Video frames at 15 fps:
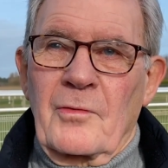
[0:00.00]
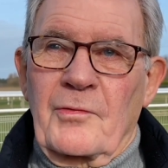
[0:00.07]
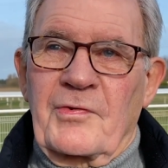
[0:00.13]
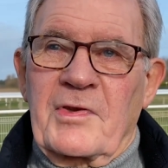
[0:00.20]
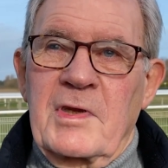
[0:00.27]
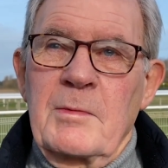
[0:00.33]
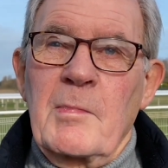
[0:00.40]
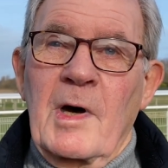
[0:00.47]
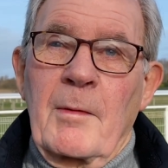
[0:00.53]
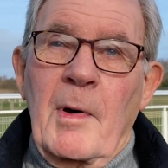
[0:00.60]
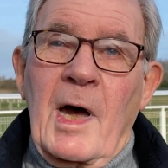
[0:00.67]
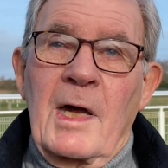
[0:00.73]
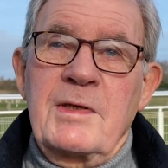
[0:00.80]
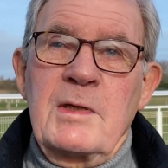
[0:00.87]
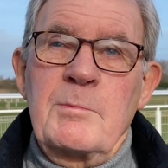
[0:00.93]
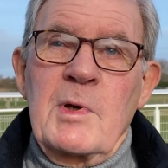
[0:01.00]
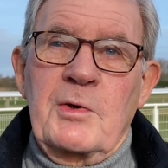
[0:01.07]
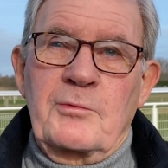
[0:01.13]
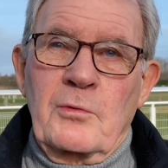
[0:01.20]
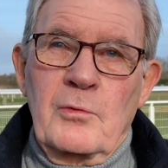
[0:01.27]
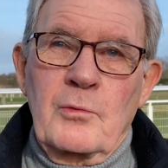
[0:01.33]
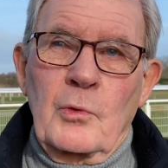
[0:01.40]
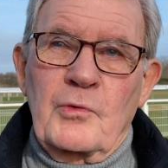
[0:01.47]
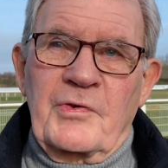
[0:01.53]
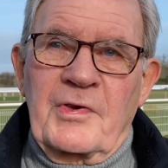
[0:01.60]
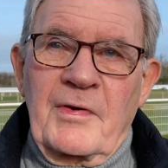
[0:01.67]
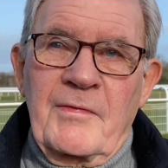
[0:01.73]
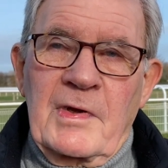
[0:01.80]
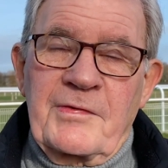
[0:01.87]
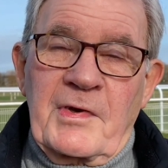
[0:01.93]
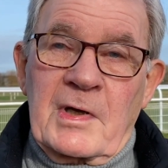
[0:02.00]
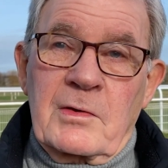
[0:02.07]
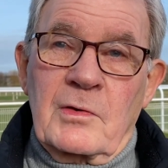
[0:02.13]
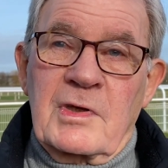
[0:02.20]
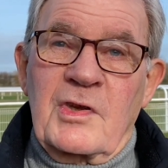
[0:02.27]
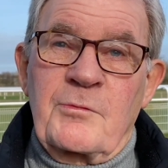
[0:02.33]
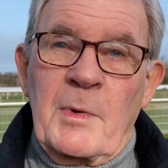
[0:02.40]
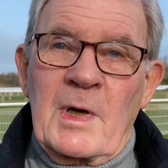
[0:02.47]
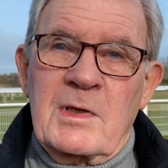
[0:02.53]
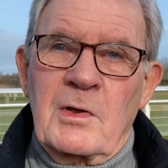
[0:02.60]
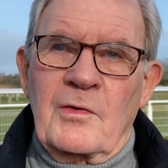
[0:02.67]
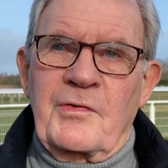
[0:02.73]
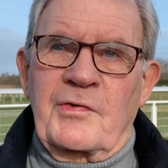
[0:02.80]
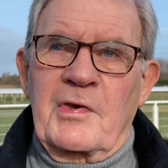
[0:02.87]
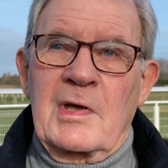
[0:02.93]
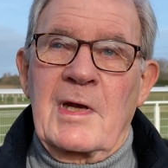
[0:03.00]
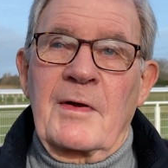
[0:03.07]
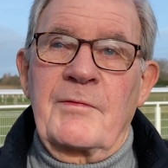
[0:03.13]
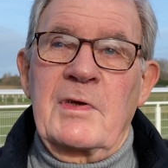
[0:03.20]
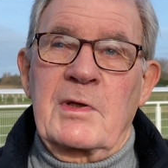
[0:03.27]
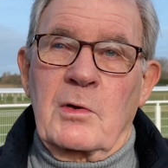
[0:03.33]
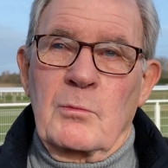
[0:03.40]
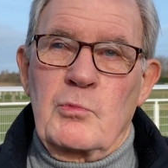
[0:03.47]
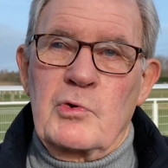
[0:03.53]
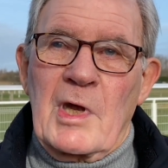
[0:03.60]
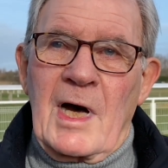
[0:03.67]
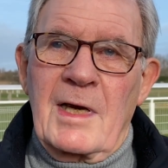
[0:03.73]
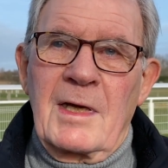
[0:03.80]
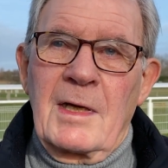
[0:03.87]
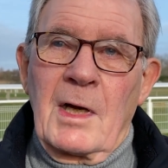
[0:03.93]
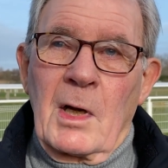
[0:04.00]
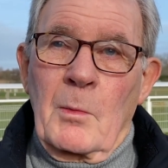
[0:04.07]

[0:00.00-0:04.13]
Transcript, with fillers: ce qui m'a animé tout le monde ces 25 ans d'expérience, c'est la vie communale.